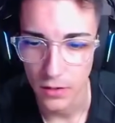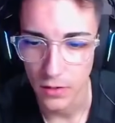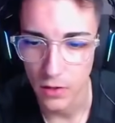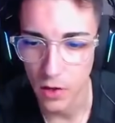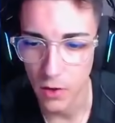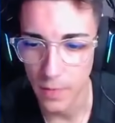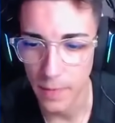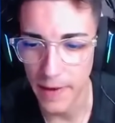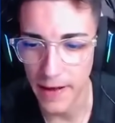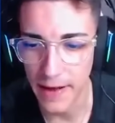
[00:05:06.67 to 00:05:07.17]

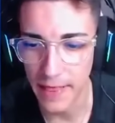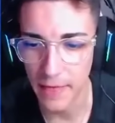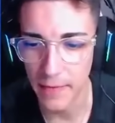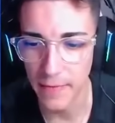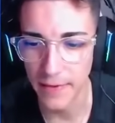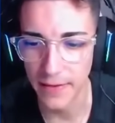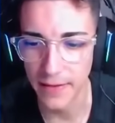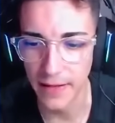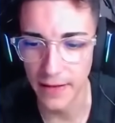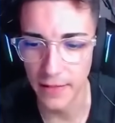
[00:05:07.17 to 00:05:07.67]
No para
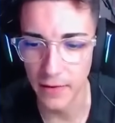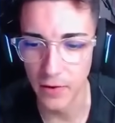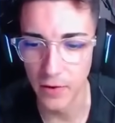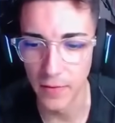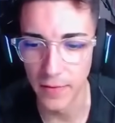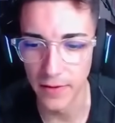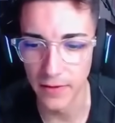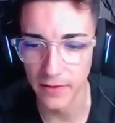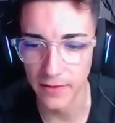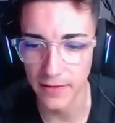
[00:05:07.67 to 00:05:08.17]
de meter de
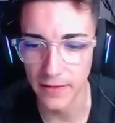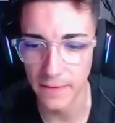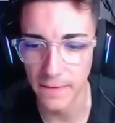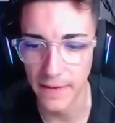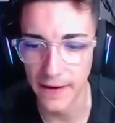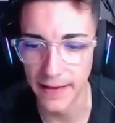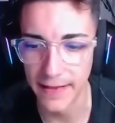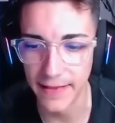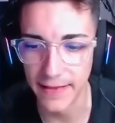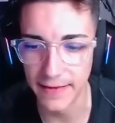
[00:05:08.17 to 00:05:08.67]
momento esas
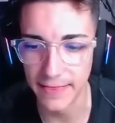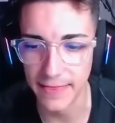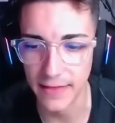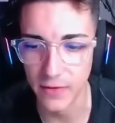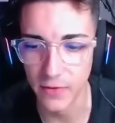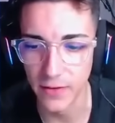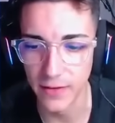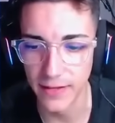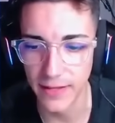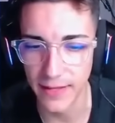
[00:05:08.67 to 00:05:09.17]
balitas
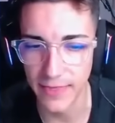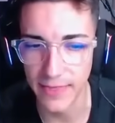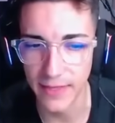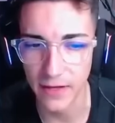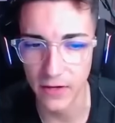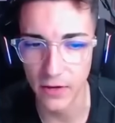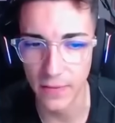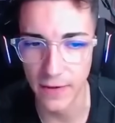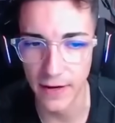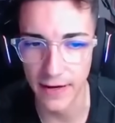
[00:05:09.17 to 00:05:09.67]

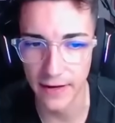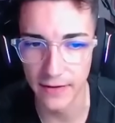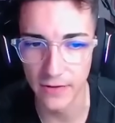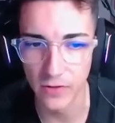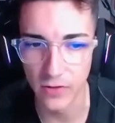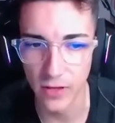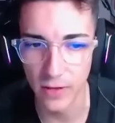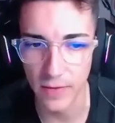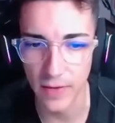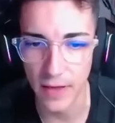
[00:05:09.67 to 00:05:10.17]
55
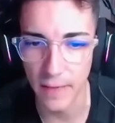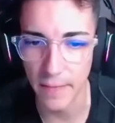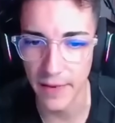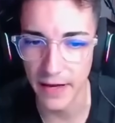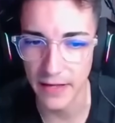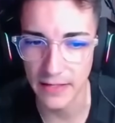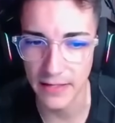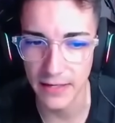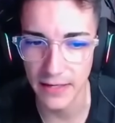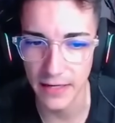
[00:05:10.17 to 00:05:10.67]
balas todavía
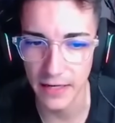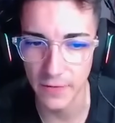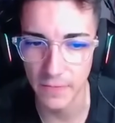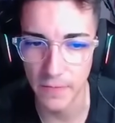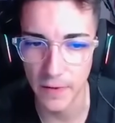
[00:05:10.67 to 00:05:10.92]
para seguir